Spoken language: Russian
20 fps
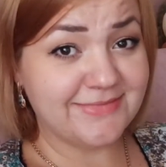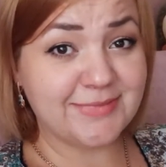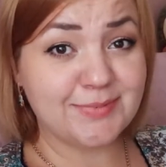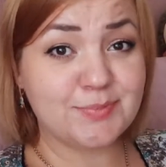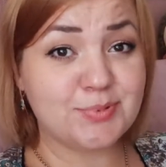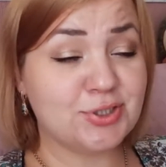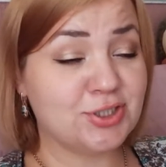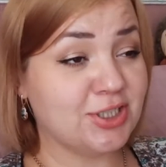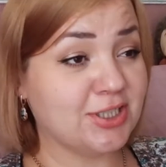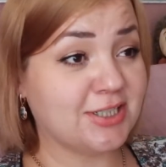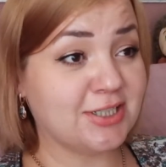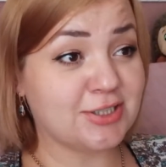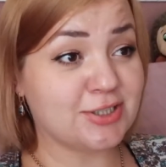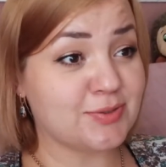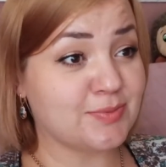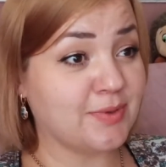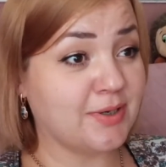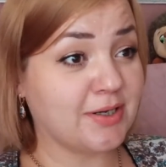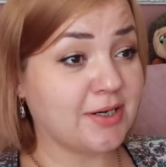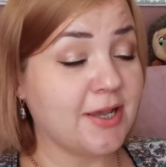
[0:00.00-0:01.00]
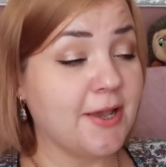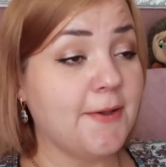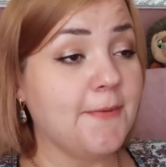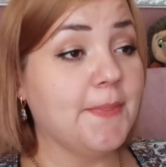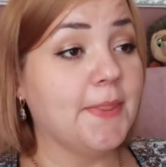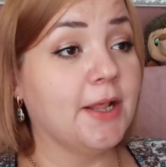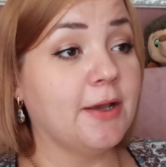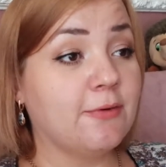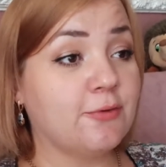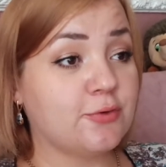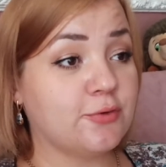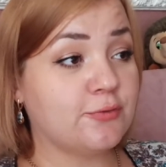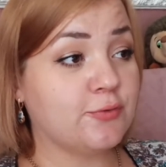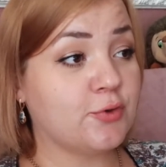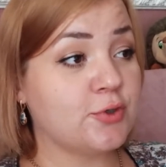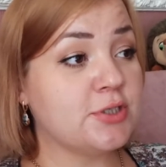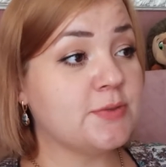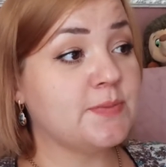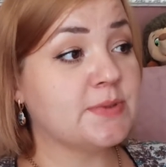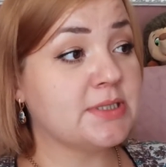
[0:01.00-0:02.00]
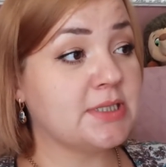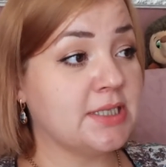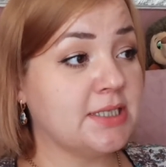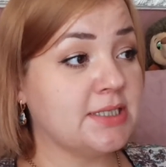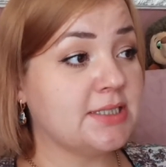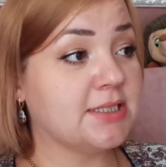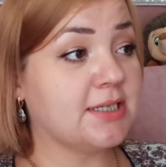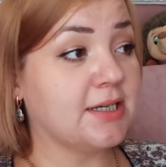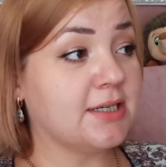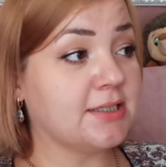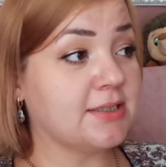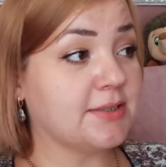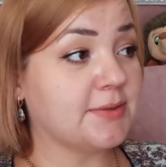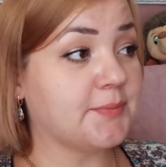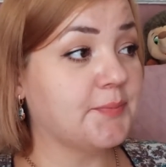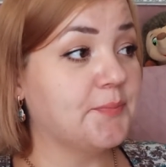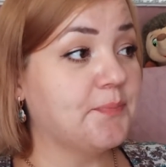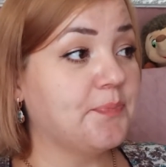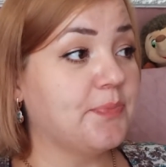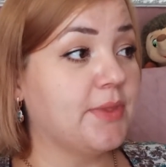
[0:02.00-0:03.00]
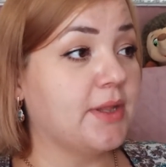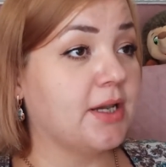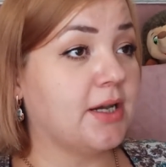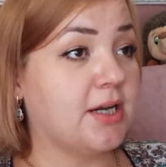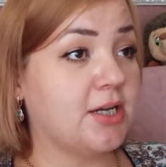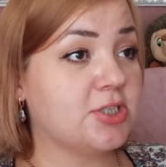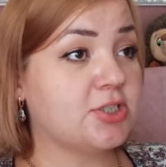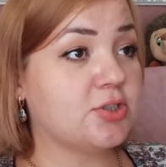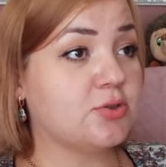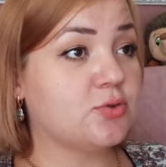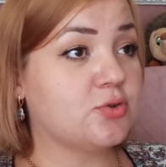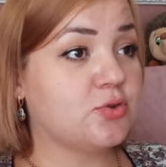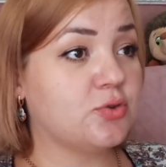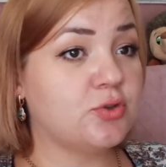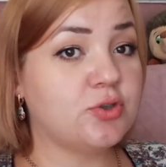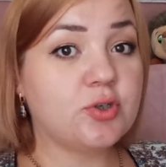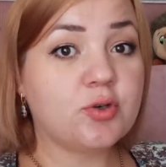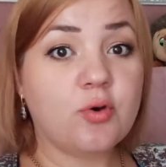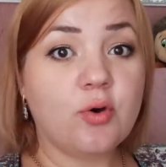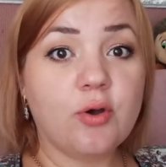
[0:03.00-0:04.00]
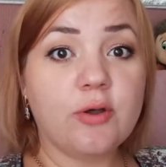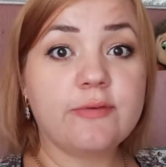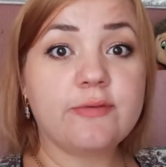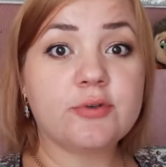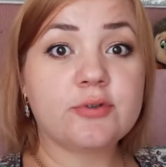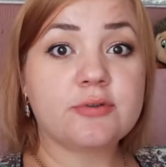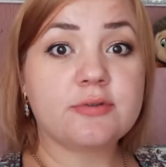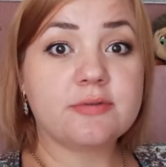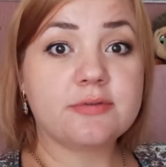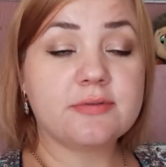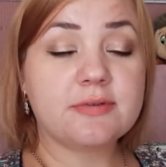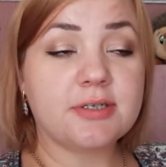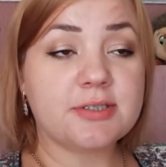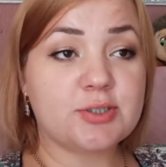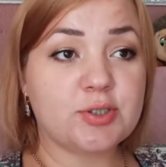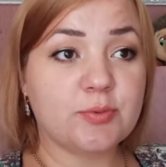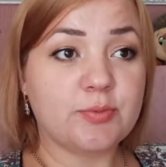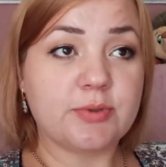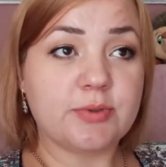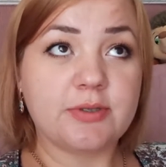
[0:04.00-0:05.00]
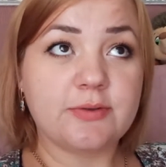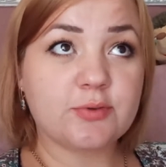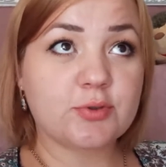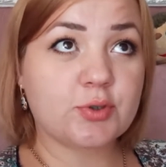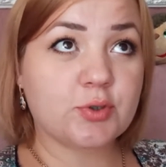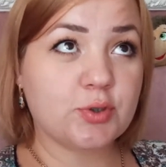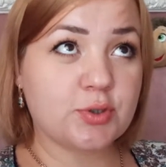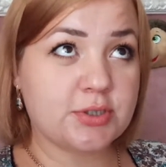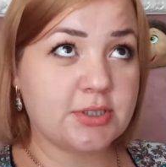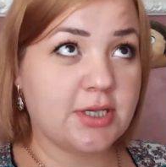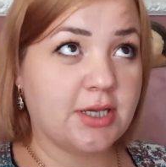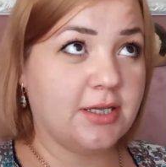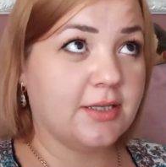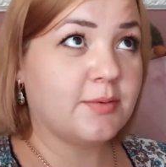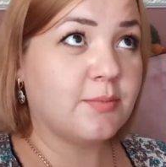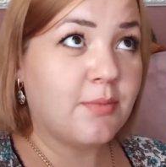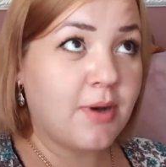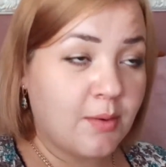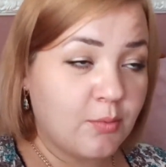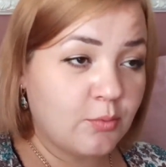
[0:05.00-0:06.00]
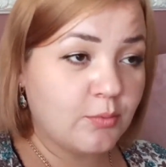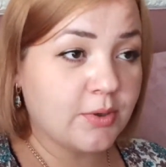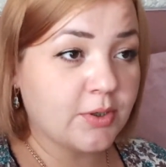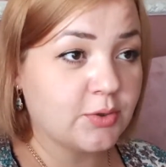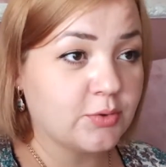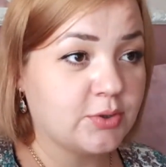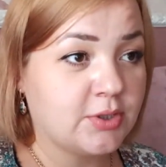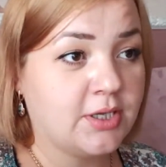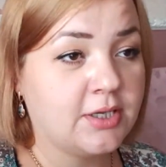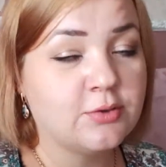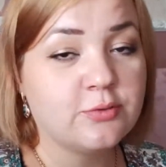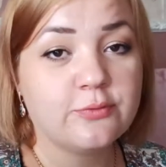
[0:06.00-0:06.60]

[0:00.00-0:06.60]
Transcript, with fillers: Вообще кошмар. Вот вроде бы, знаете, как это кажется, ну что такое вот, особенно вот кто знает маму мою, да,